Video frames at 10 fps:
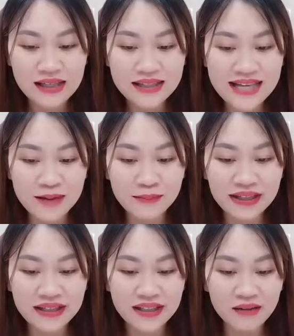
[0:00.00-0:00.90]
Nhà
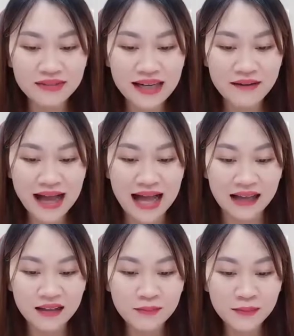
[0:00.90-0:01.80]
mình thì không sao
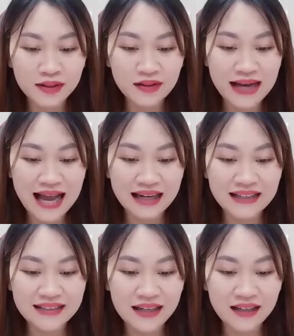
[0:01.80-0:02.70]
cả, mở cửa
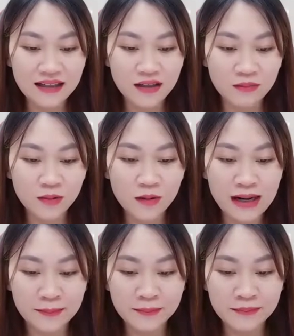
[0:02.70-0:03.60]
hàng thì xác thật không tốt
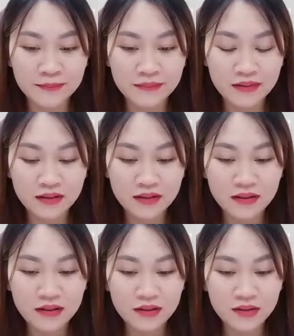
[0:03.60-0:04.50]
lắm.
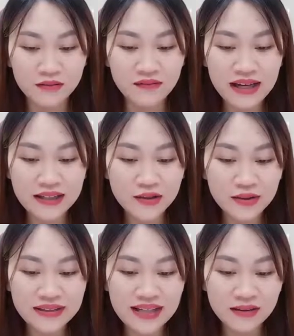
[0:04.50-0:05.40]
Đúng vậy,
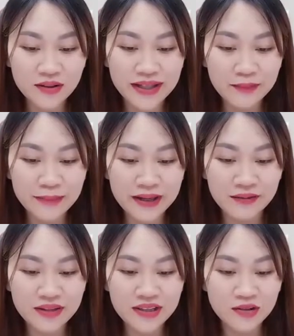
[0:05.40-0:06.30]
tuy rằng tôi thích
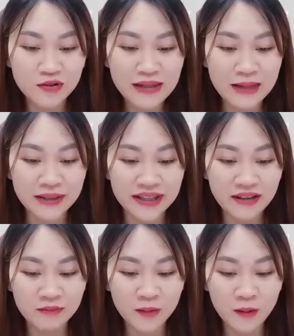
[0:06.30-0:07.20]
mèo nhưng cũng cảm thấy
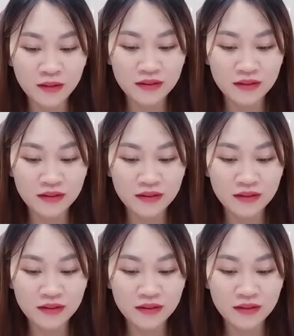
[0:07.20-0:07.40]
không tốt.